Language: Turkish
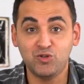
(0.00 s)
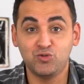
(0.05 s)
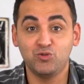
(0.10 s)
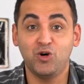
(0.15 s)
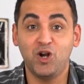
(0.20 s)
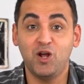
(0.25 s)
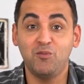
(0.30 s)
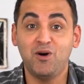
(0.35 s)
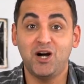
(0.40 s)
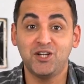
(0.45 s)
ve
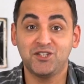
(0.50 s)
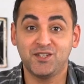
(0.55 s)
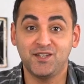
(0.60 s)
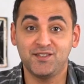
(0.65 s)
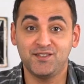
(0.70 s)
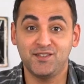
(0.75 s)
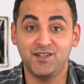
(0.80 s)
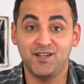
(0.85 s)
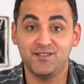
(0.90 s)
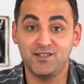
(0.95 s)
sonra
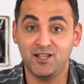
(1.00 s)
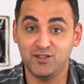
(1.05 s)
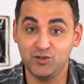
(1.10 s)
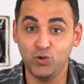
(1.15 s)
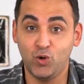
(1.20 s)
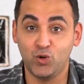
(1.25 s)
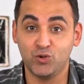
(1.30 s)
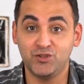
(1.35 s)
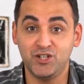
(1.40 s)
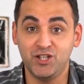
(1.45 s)
başkası
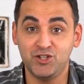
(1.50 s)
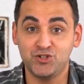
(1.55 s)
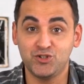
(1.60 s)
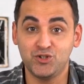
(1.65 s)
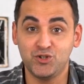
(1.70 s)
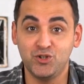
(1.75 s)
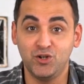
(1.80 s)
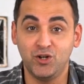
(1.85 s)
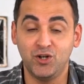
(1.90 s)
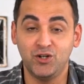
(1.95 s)
kazandığı ortaya
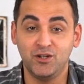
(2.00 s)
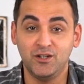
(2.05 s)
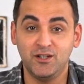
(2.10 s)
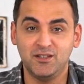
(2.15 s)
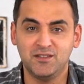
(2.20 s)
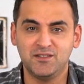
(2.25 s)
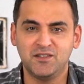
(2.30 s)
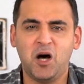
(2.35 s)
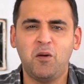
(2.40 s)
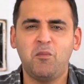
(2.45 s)
çıkıyor.
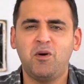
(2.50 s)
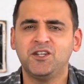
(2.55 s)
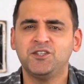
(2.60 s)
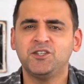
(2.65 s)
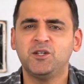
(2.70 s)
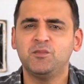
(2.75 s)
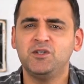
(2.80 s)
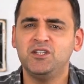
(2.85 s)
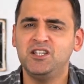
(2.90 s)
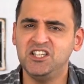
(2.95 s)
Tam
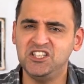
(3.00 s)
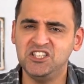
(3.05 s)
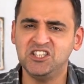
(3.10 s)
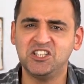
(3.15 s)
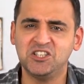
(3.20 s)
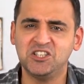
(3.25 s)
anlamıyla